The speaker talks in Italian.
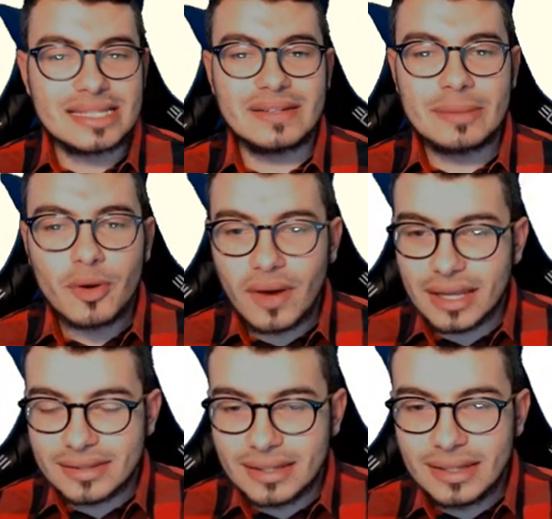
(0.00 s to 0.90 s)
se avete
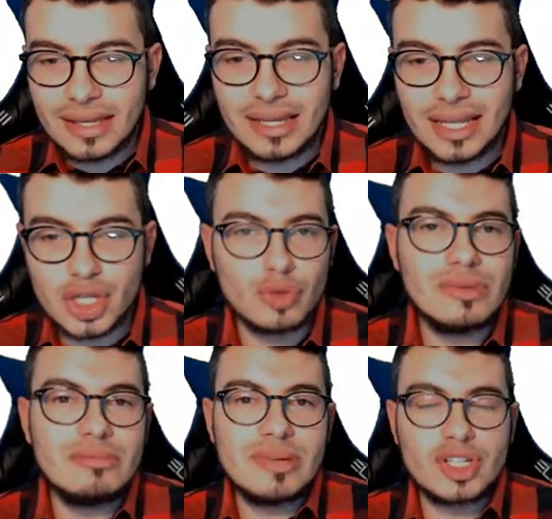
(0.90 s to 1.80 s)
provate e lasciate un
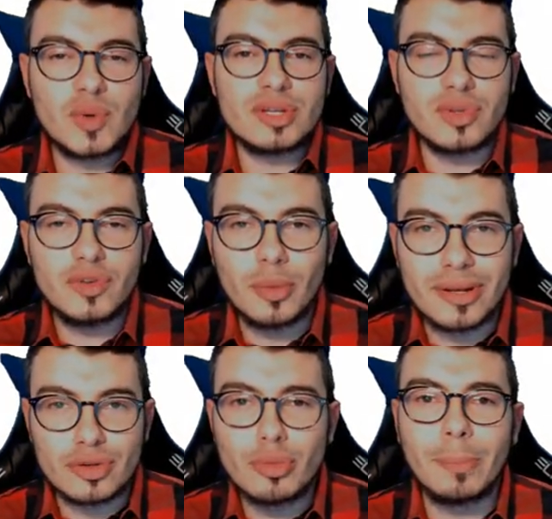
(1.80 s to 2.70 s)
bel mi piace a questo video
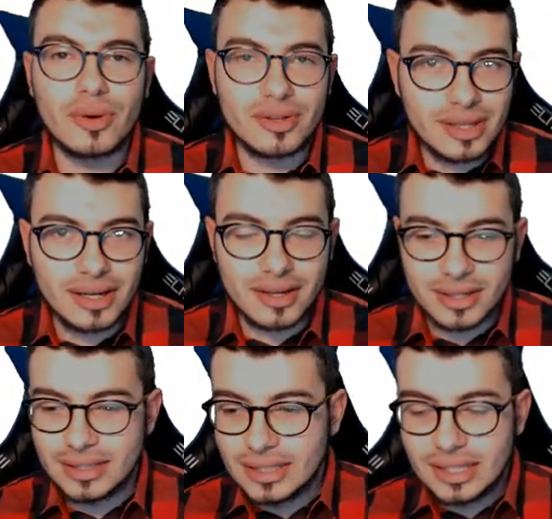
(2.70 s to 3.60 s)
per
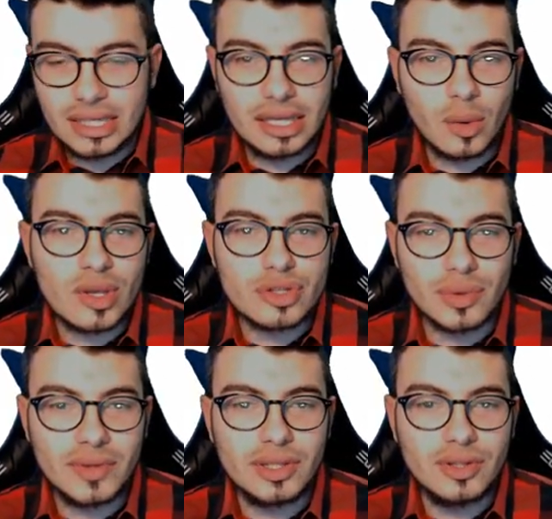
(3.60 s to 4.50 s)
supportare eh, questo
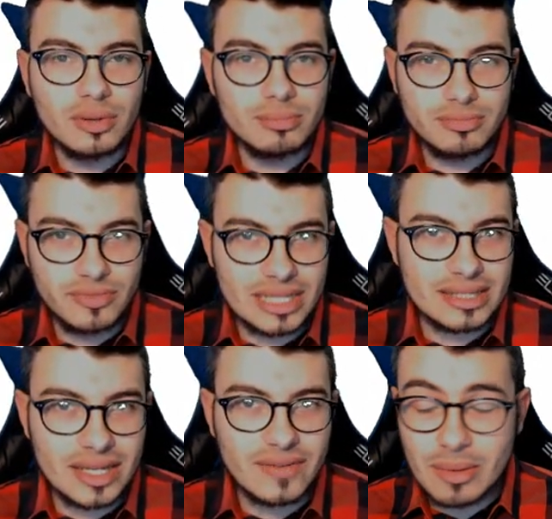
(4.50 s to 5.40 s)
video, me ne
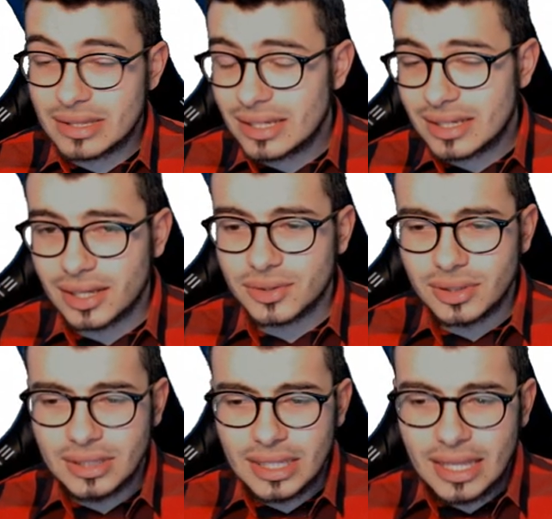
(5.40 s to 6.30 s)
sarei veramente
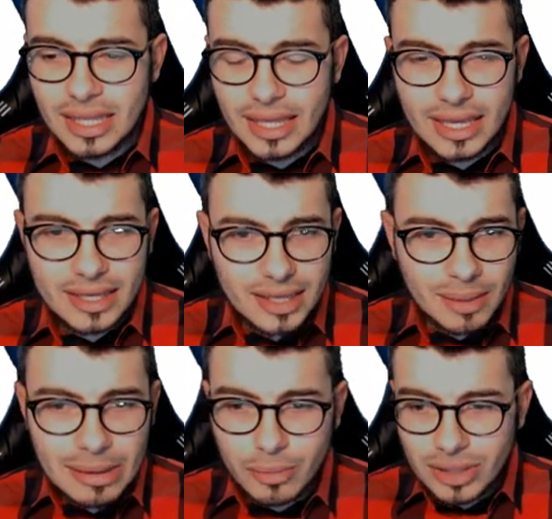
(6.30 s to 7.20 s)
grato. E
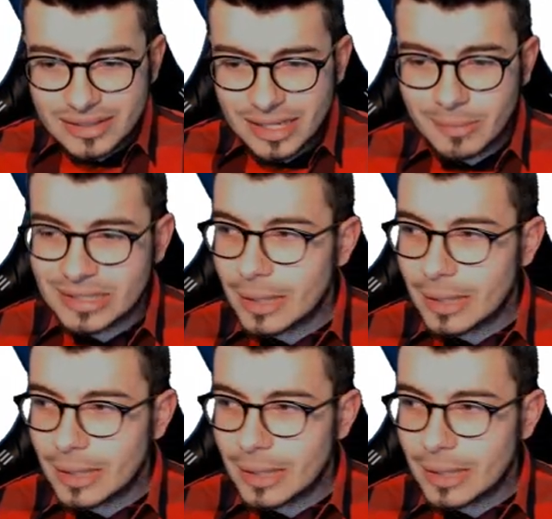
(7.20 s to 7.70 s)
abbiamo una schermata